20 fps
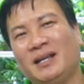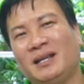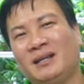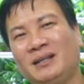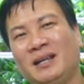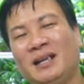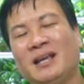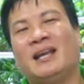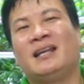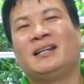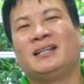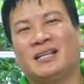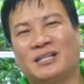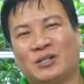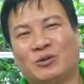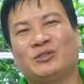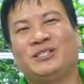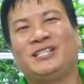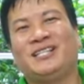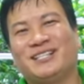đến nhà
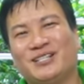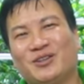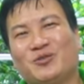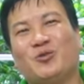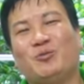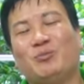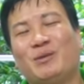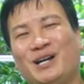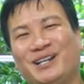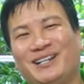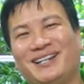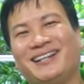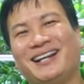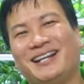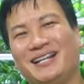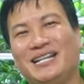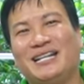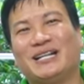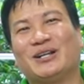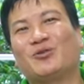cháu xin các cụ mợ đấy
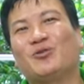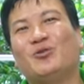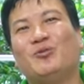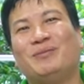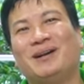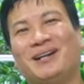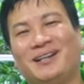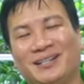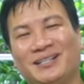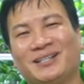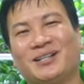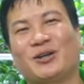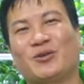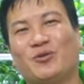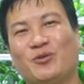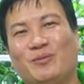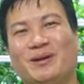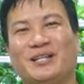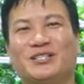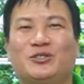năn nỉ các cụ mợ đấy các
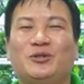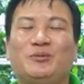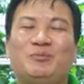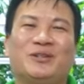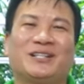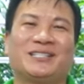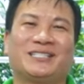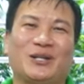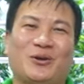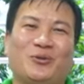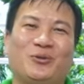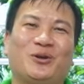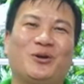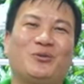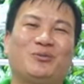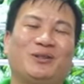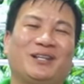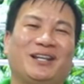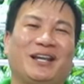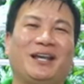cụ mợ giúp cho cháu
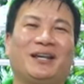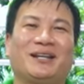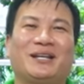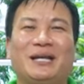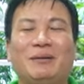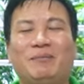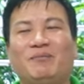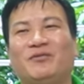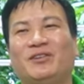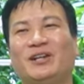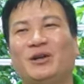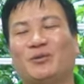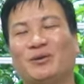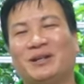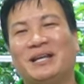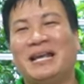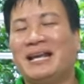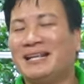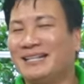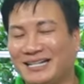không thì ekip với động
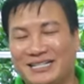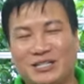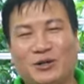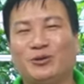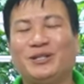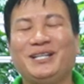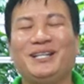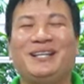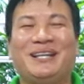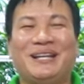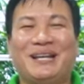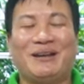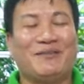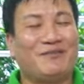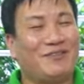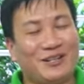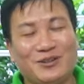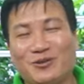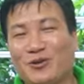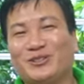nhà cháu thì
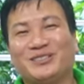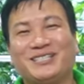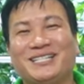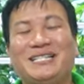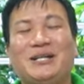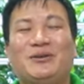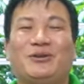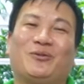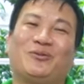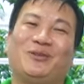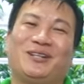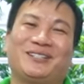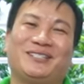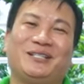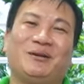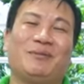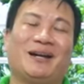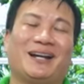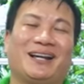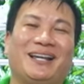vẫn còn rất nhiều động lực
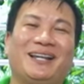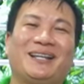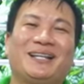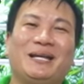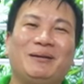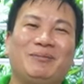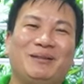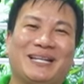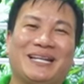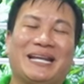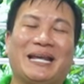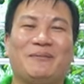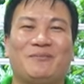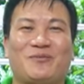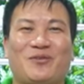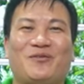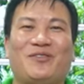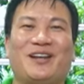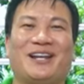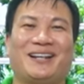nhưng mà ekip thì anh em
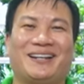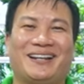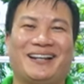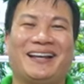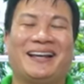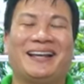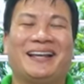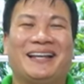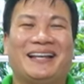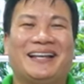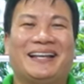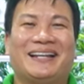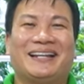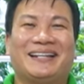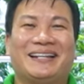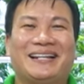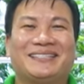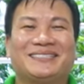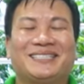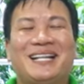có vẻ là
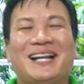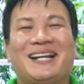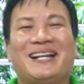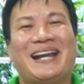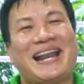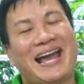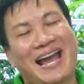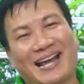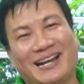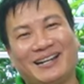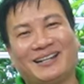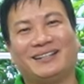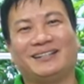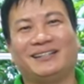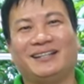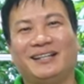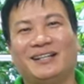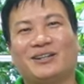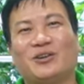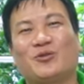đang rất là nản
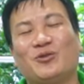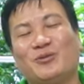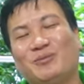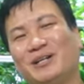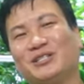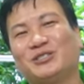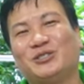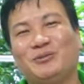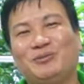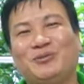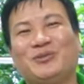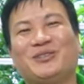nên là các cụ mợ giúp